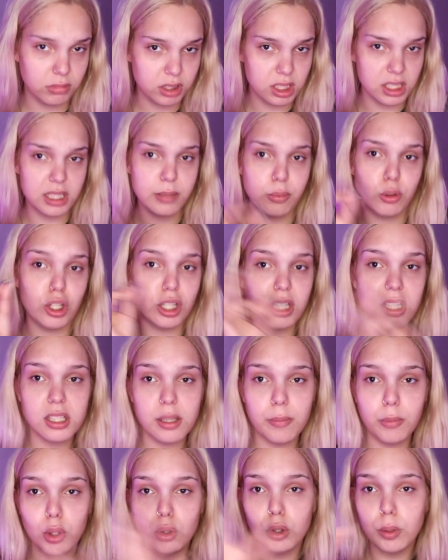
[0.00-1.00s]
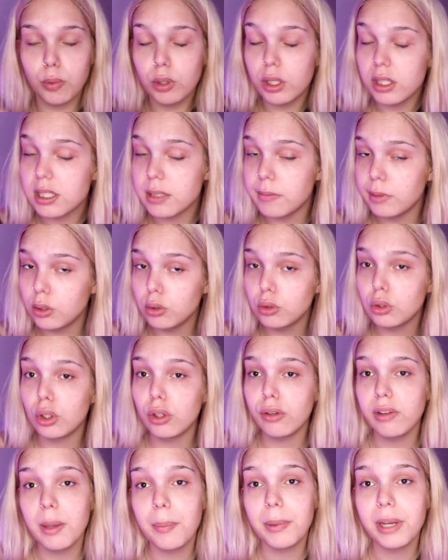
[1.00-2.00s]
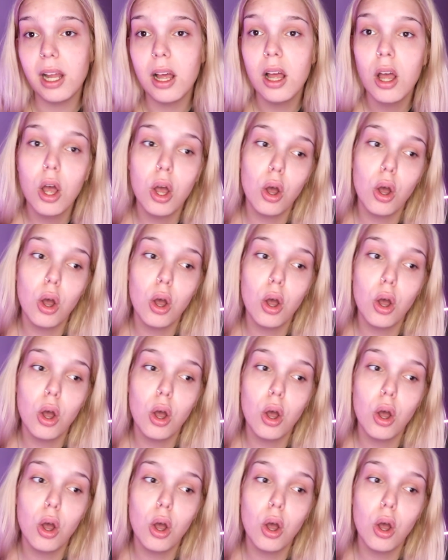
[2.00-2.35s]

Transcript: Y si pone 15 minutos, pues 15 minutos, no voy a esperar